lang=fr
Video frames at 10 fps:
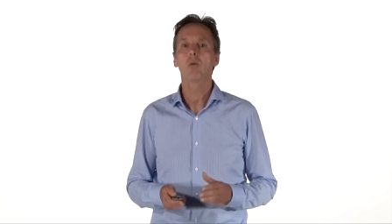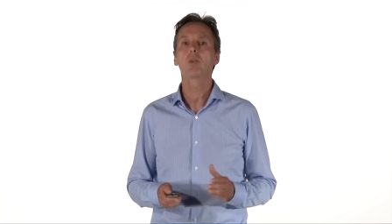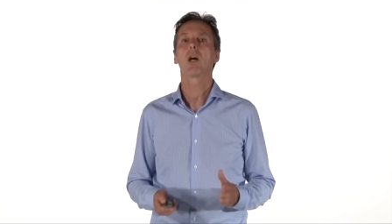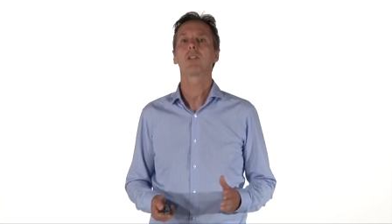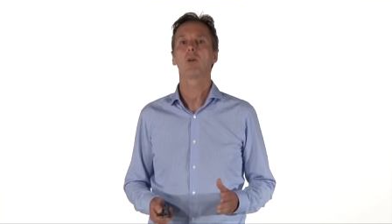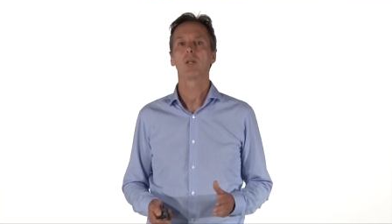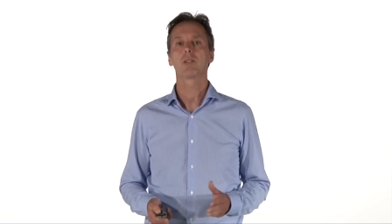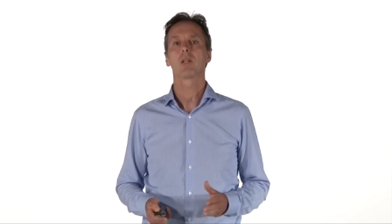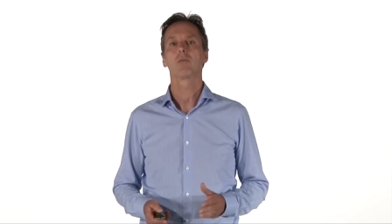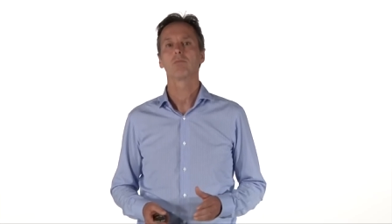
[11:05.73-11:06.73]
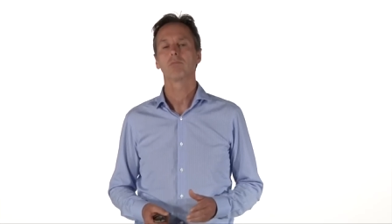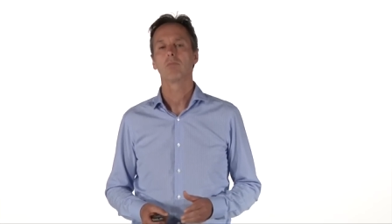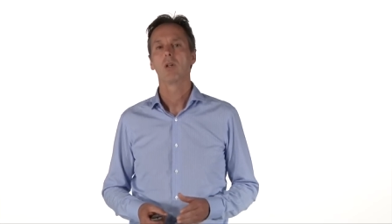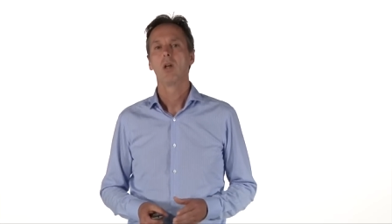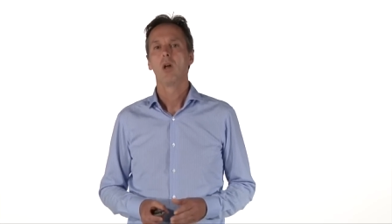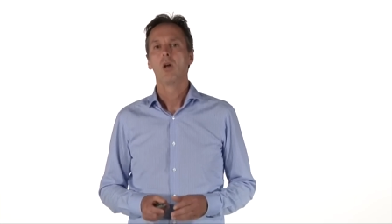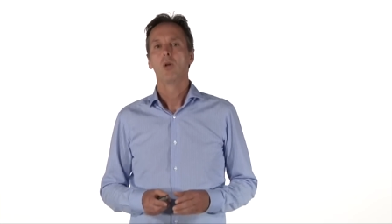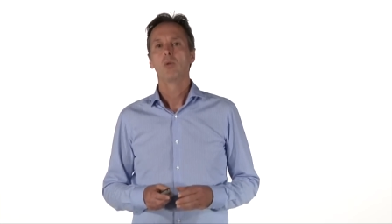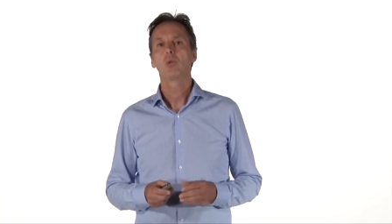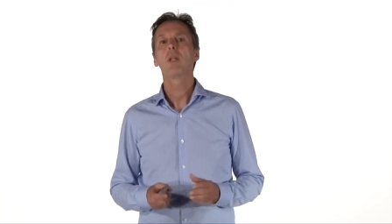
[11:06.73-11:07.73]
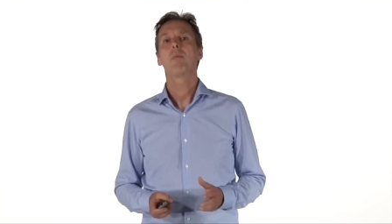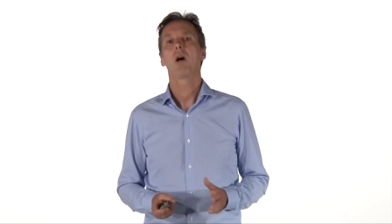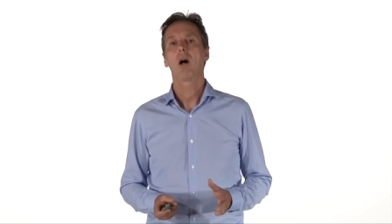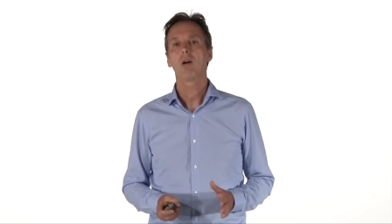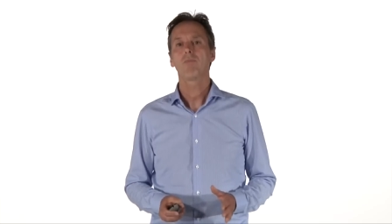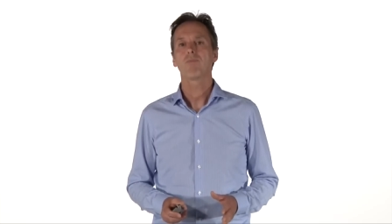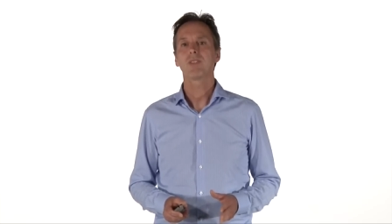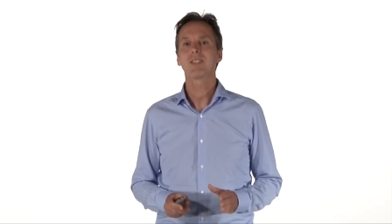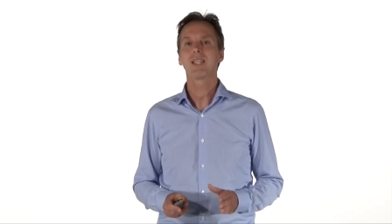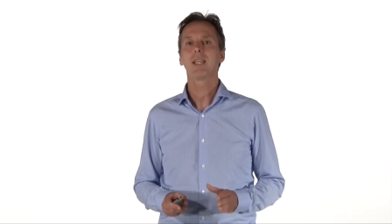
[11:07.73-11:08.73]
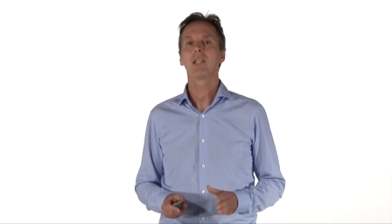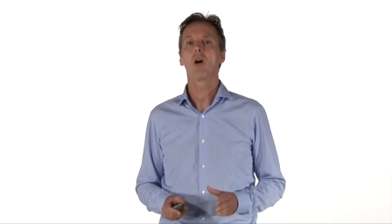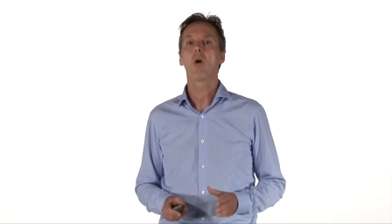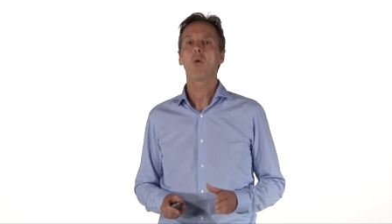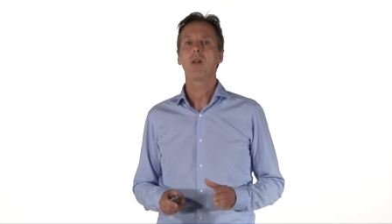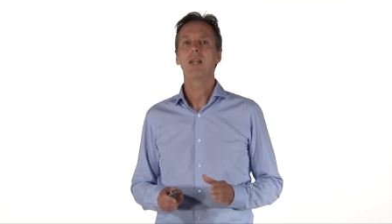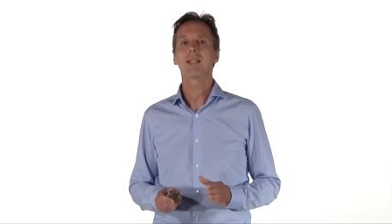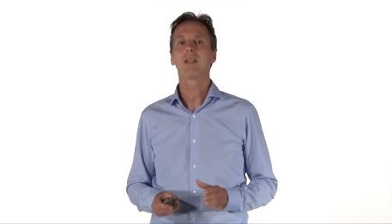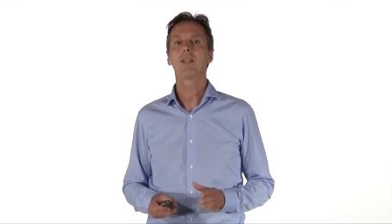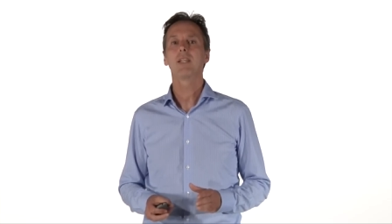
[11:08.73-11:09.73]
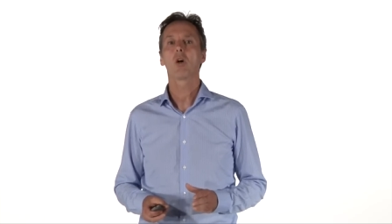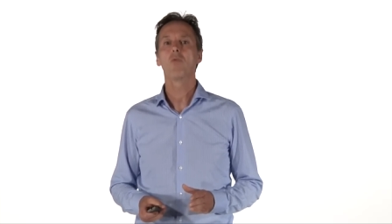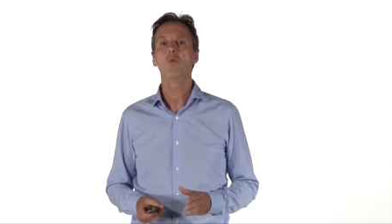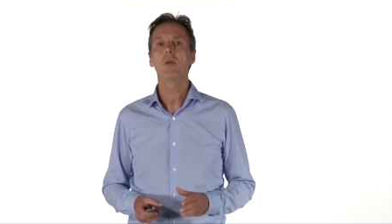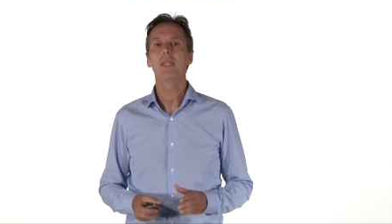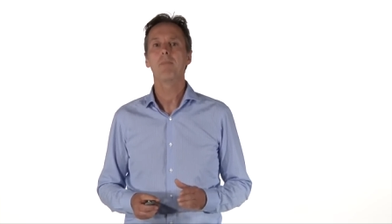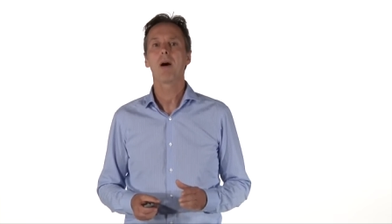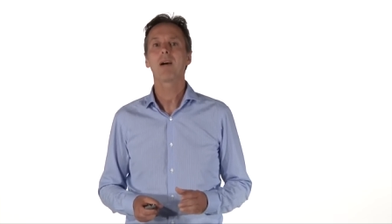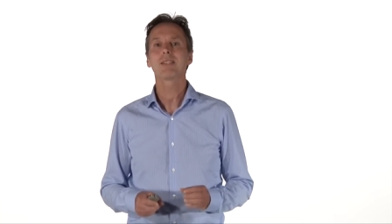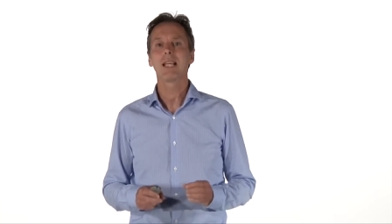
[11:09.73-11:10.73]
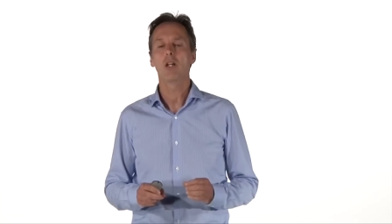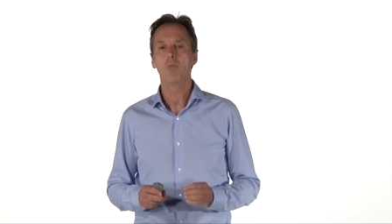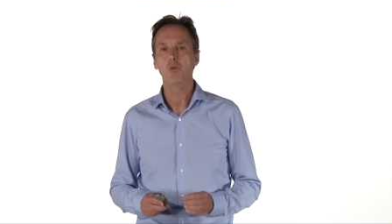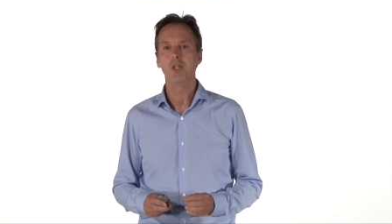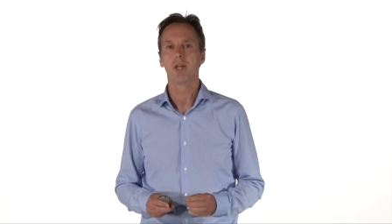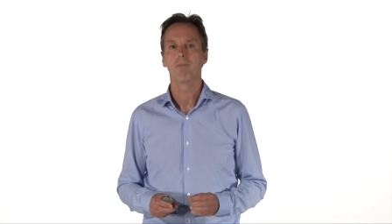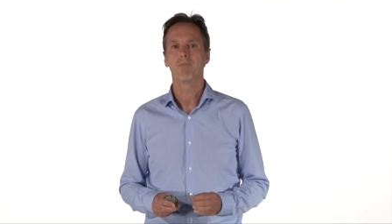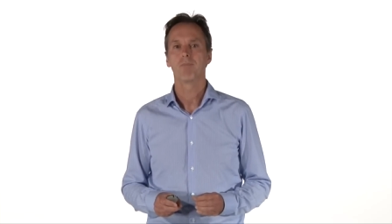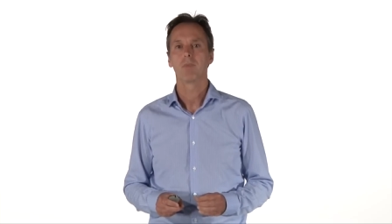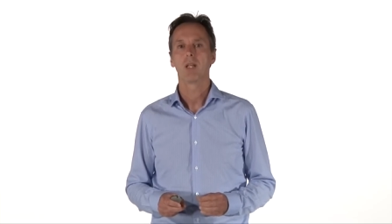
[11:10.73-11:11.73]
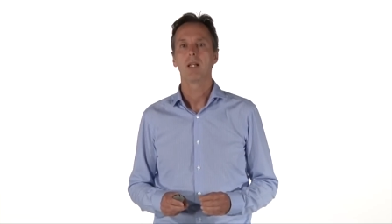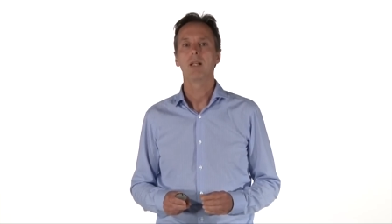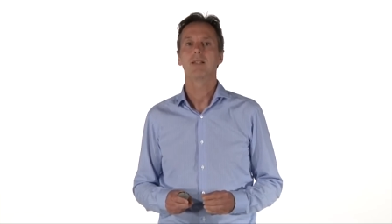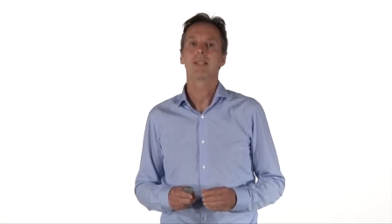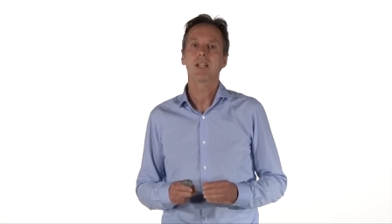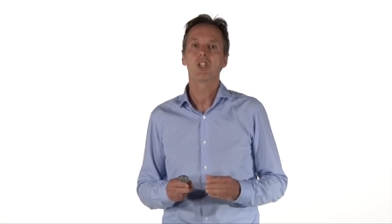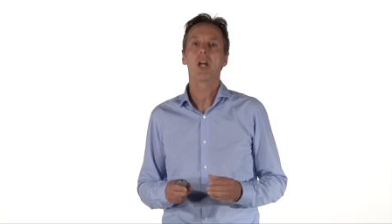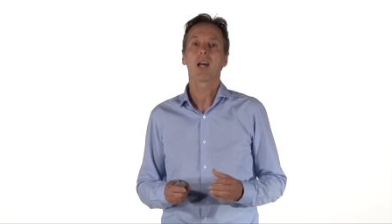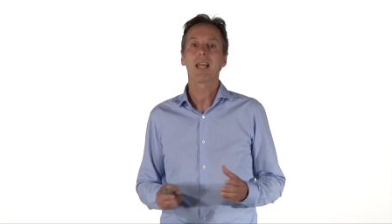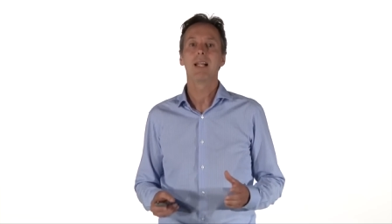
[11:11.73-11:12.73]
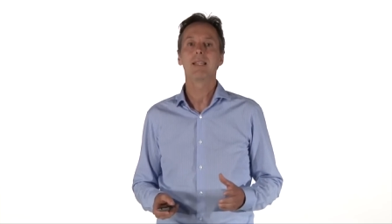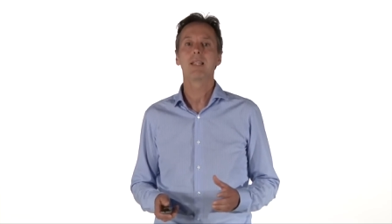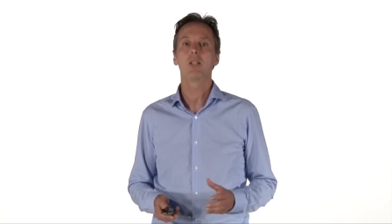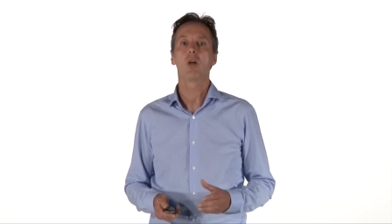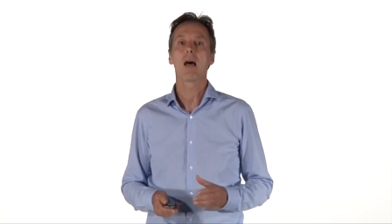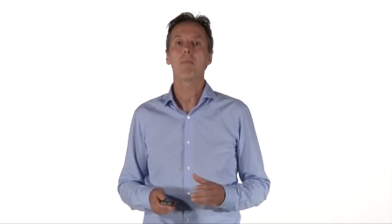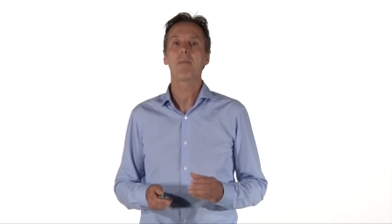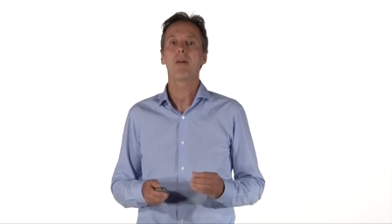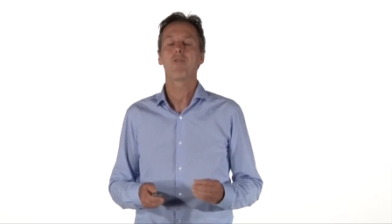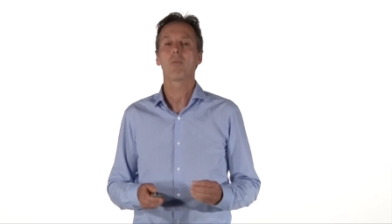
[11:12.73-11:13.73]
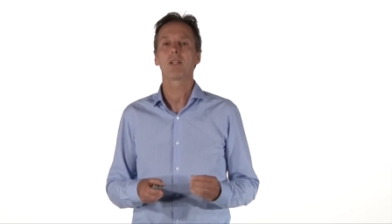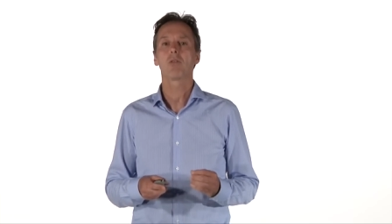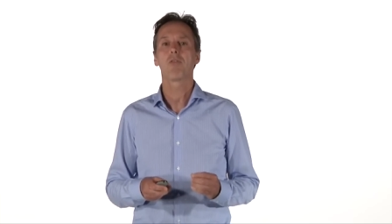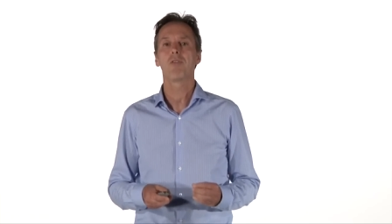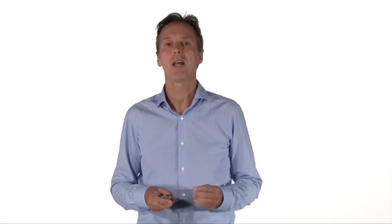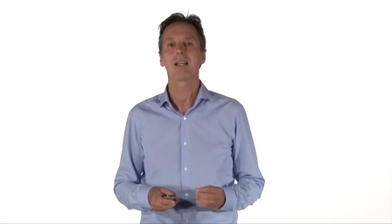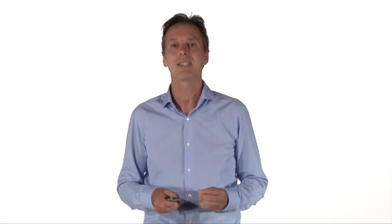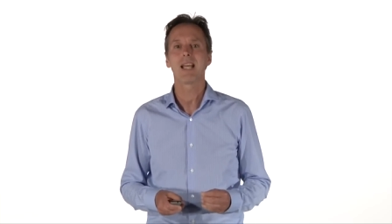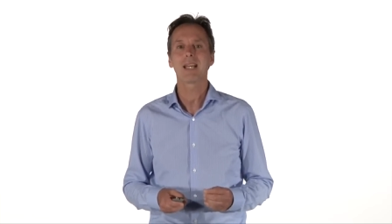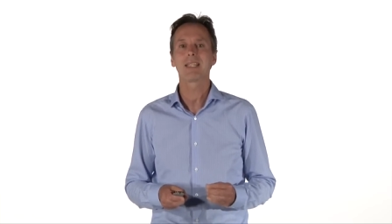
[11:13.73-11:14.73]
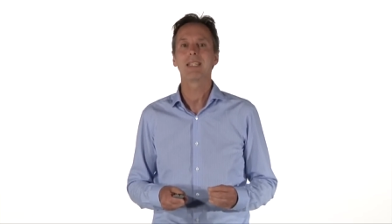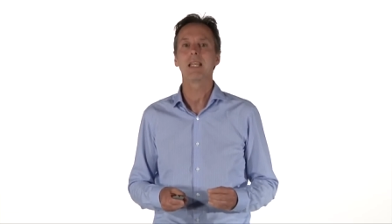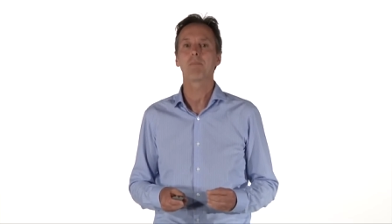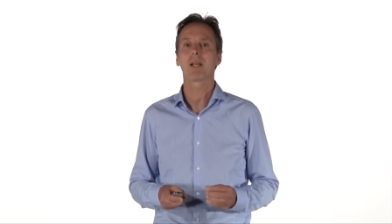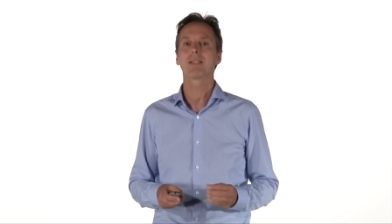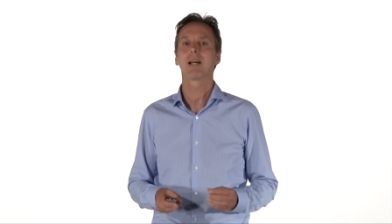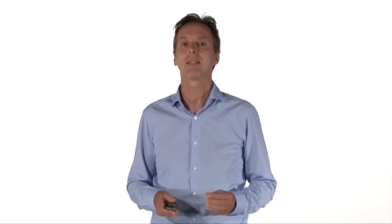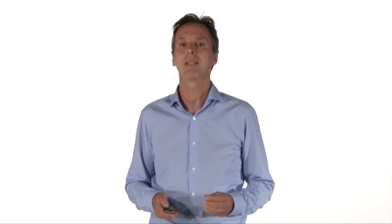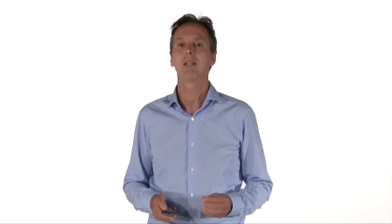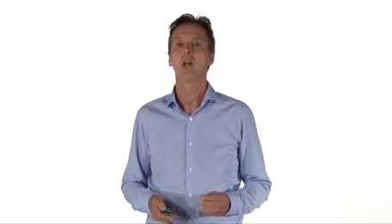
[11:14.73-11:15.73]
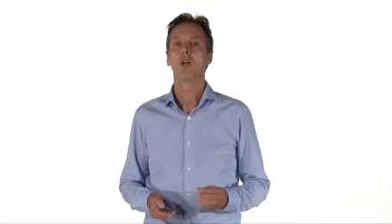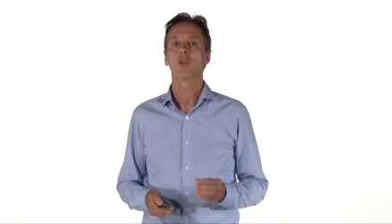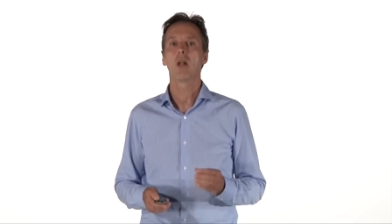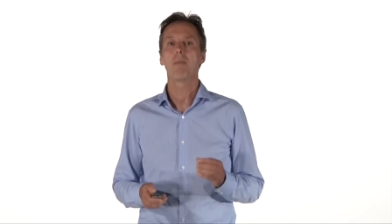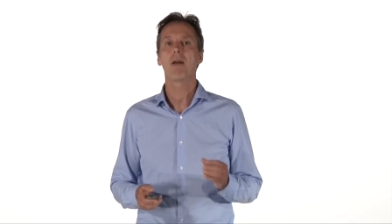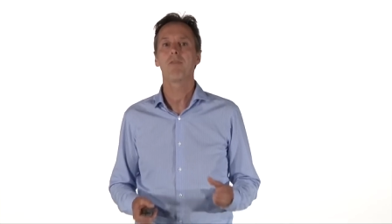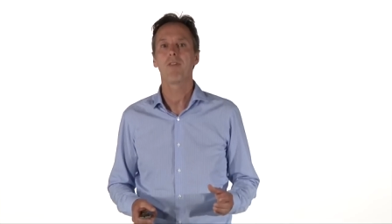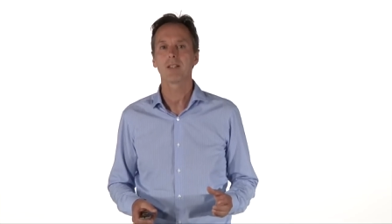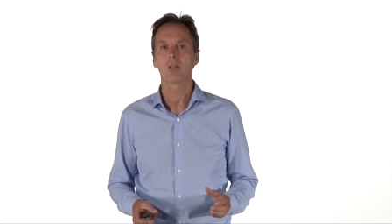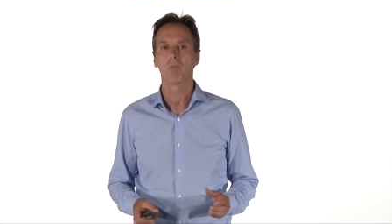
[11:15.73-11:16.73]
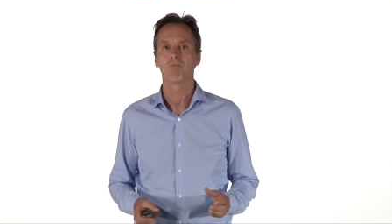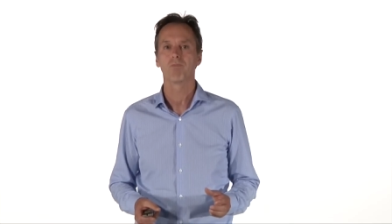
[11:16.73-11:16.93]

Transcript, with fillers: au 31 décembre. Tout d'abord, distinguons l'état des revenus et dépenses et le budget. Il s'agit en réalité de la même information financière qui est présentée de la même façon.